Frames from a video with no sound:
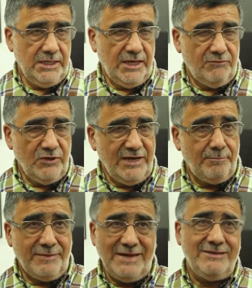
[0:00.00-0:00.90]
y las buenas
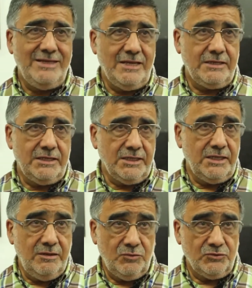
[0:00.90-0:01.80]
prácticas que
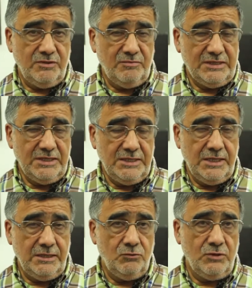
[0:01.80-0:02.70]
tenemos en
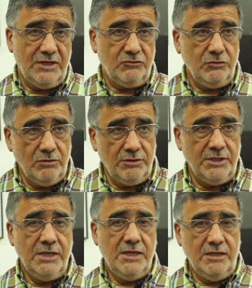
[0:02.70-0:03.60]
materia de
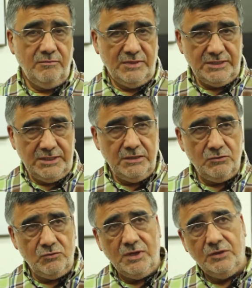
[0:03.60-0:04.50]
educación, en materia
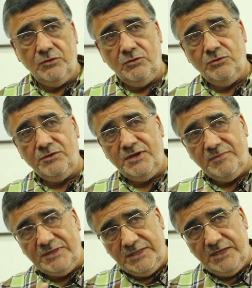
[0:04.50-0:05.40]
incubadora, en
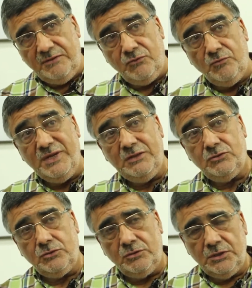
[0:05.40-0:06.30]
materia de
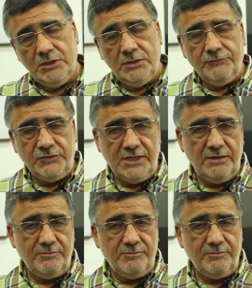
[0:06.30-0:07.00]
fomento del